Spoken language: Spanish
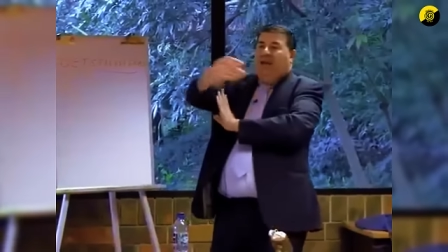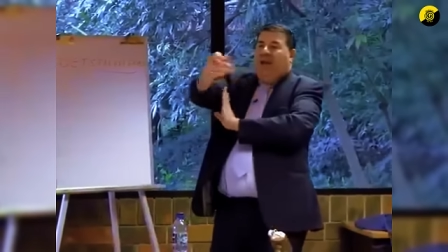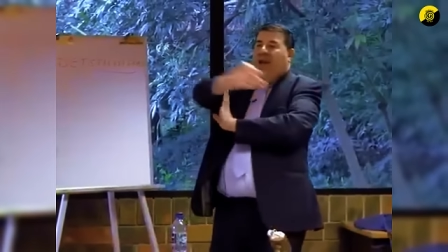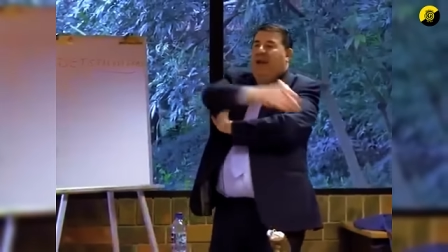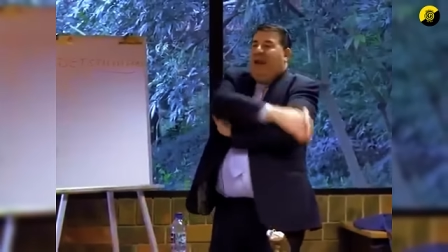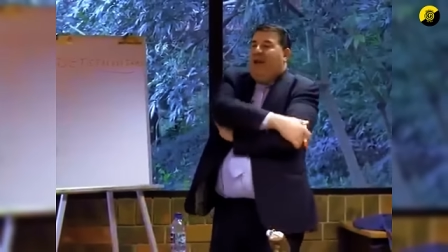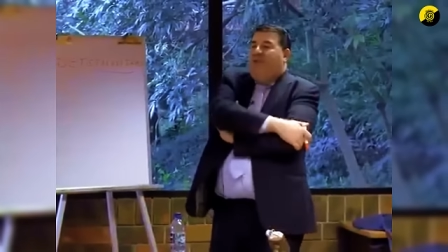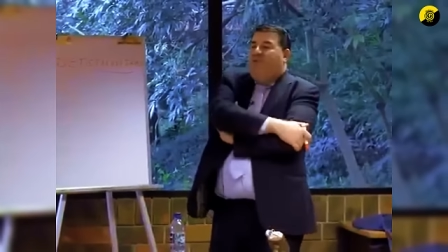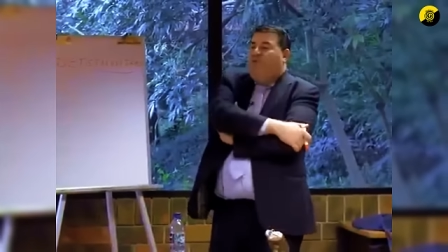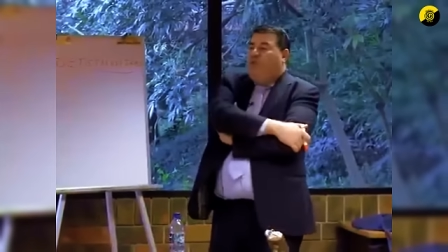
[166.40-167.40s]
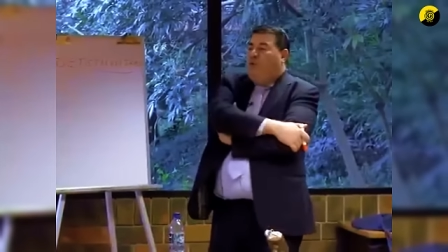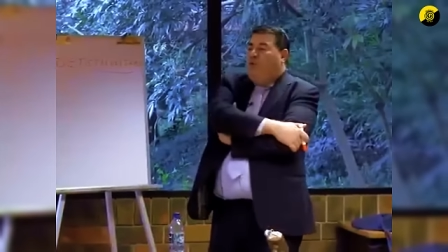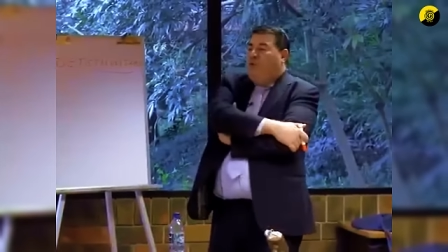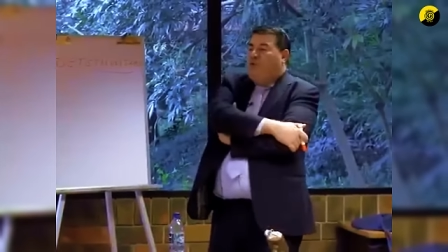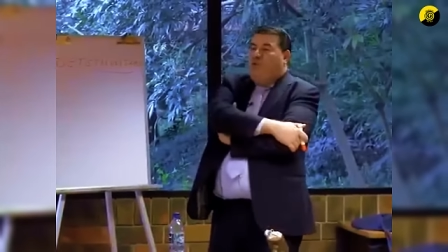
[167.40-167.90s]
Eh, el futuro
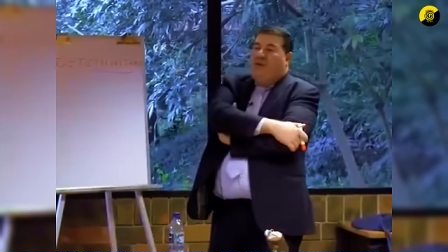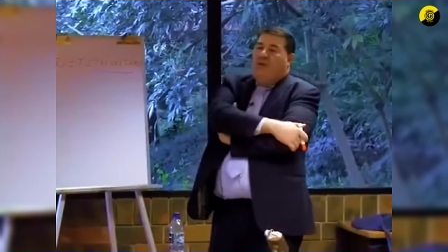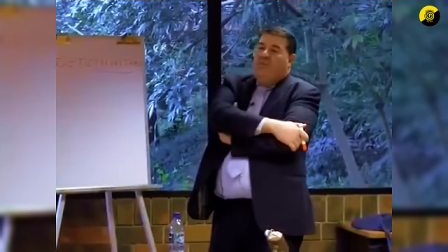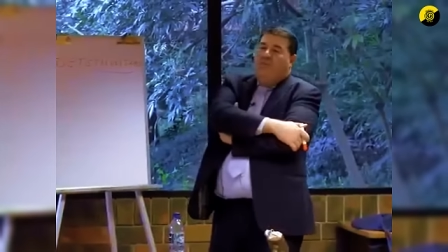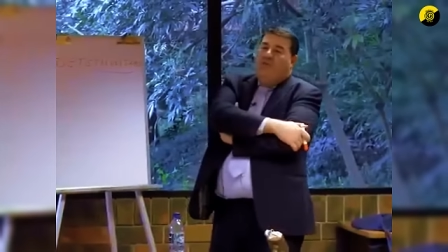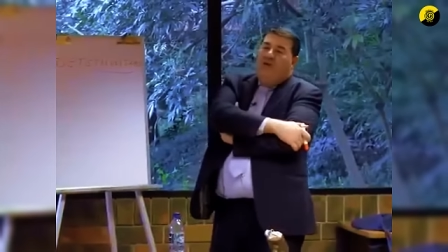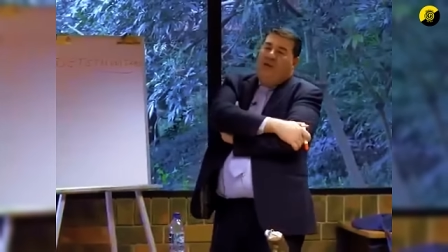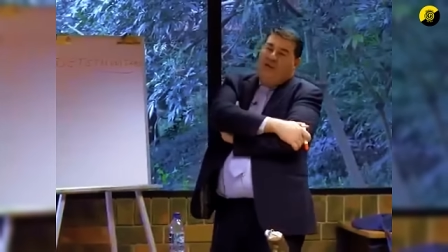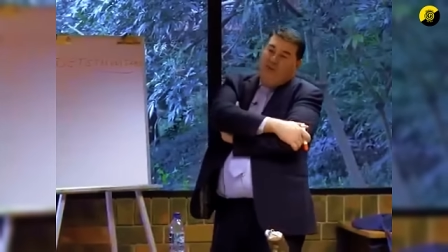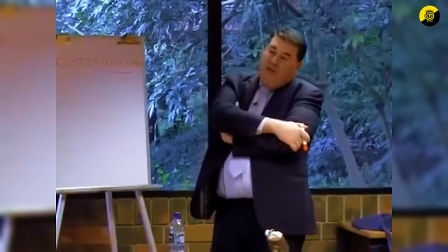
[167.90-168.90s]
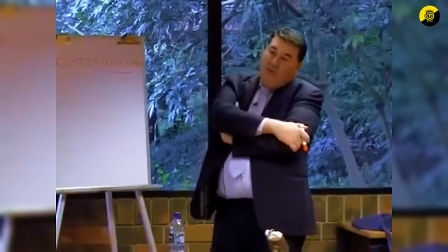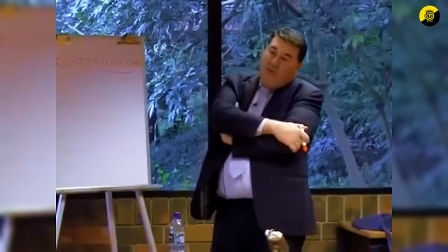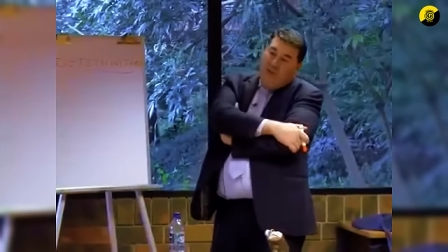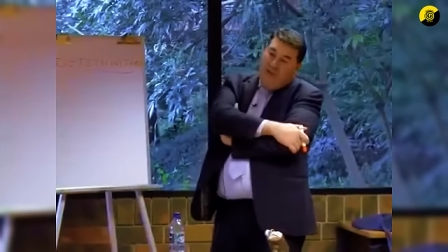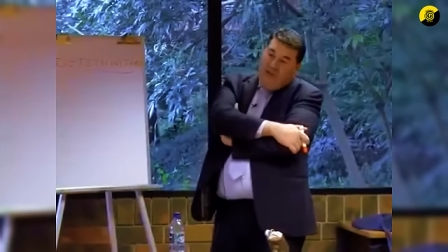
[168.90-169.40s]
del socialismo es
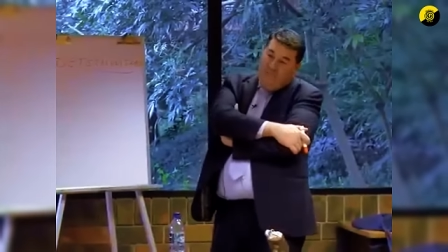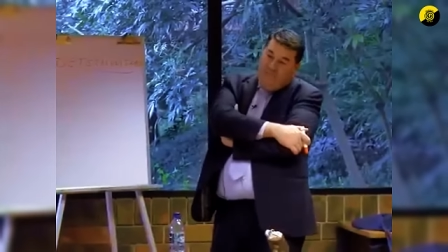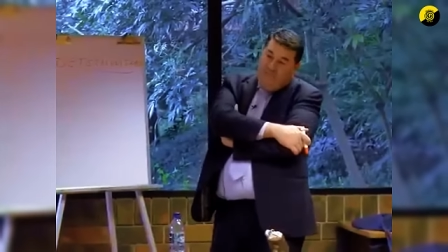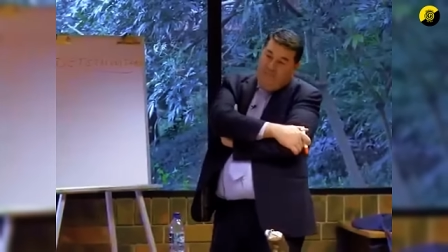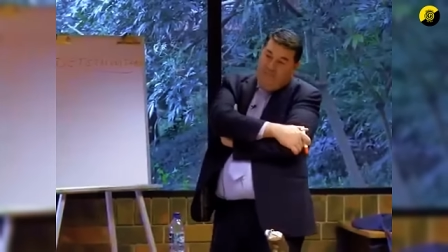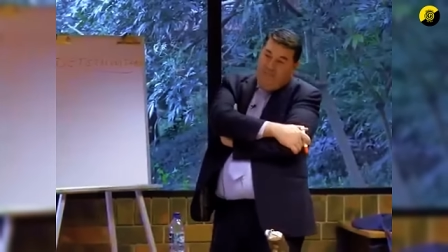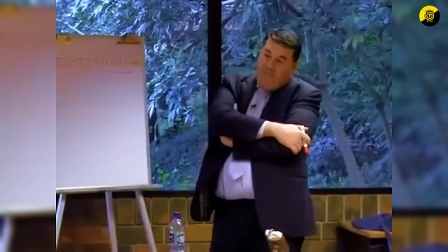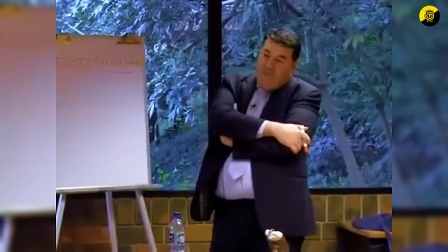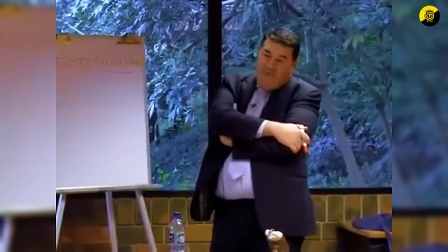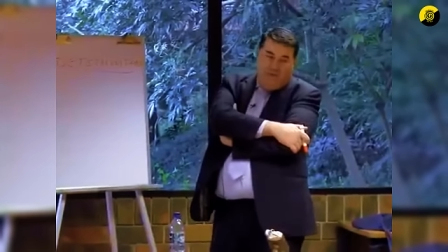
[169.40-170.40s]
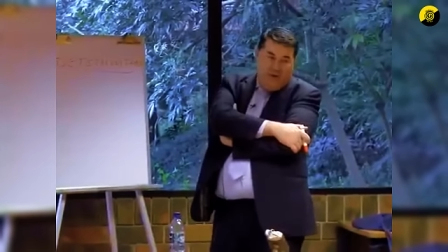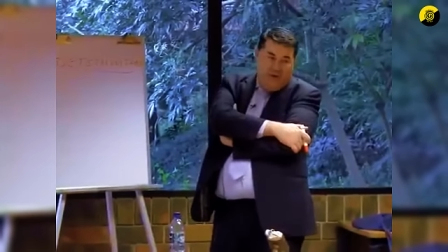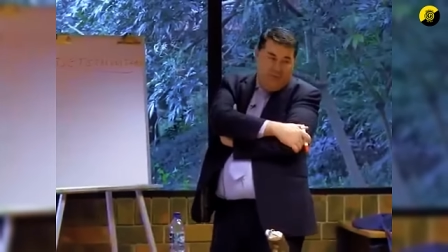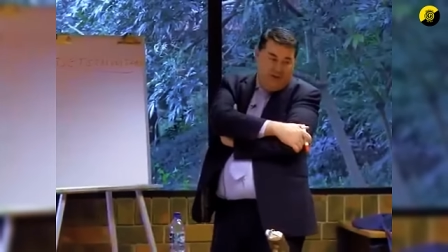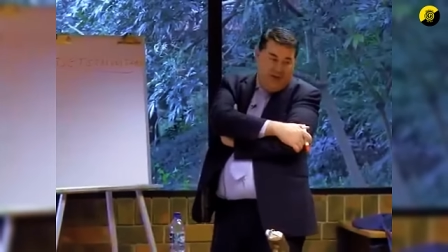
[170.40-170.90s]
ineludible. El
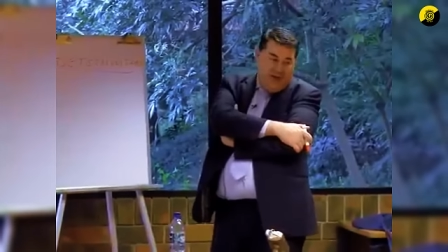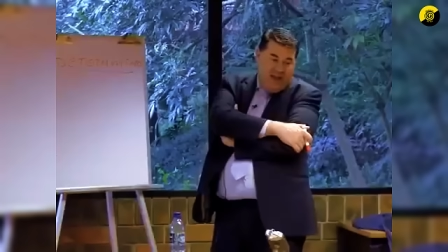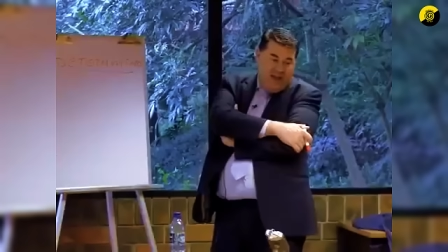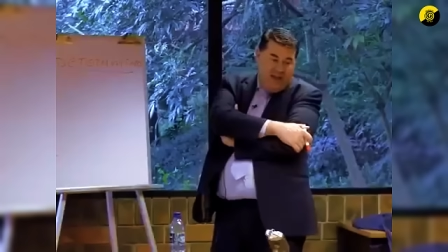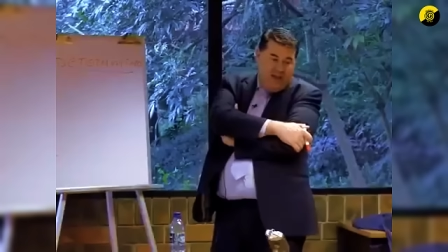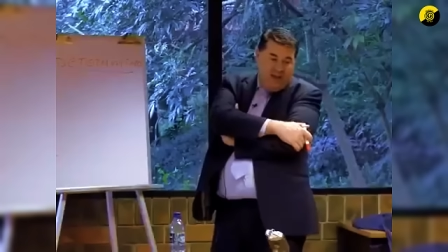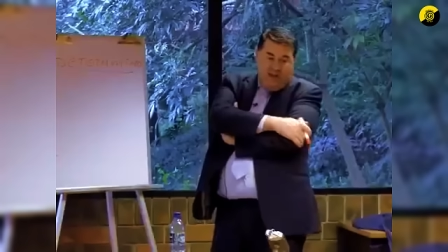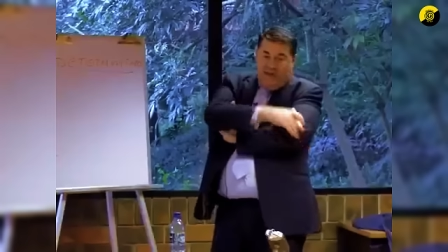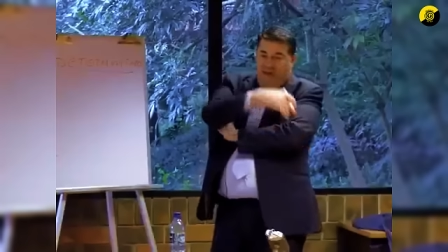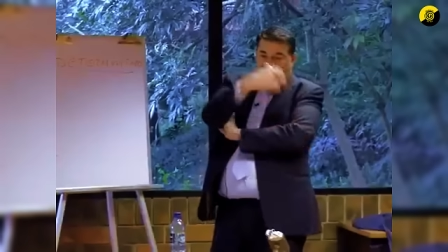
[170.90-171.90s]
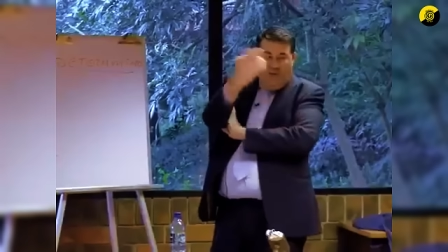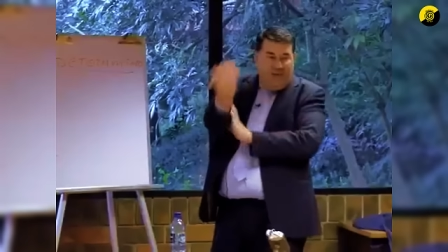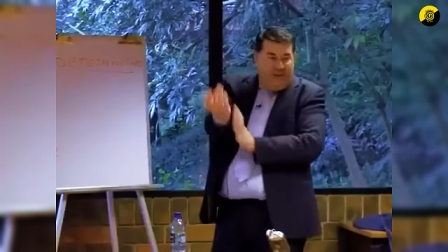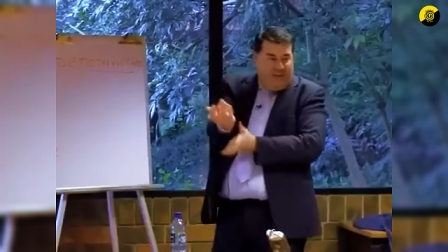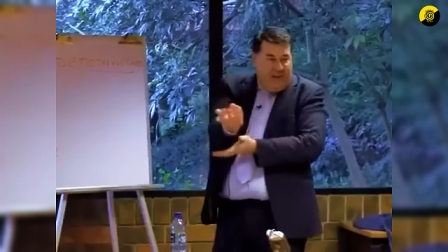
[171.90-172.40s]
socialismo llegará de forma
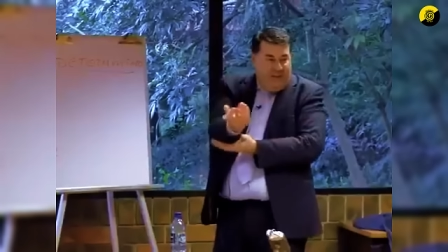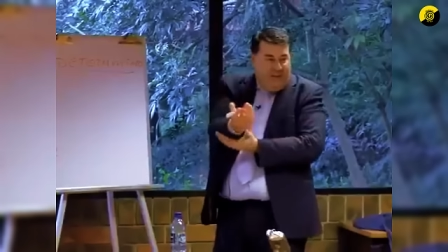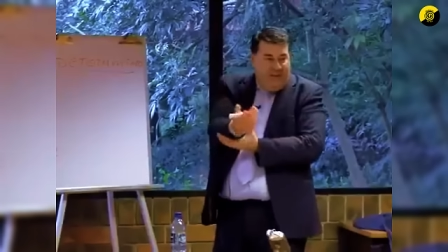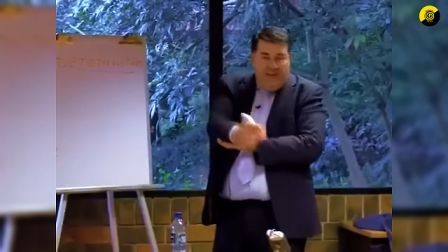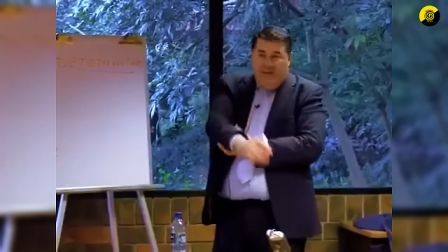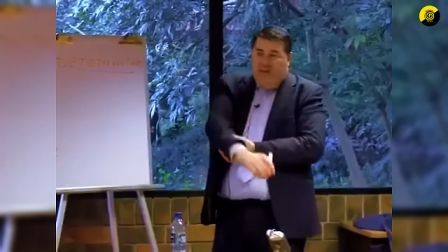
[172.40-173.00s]
inevitable.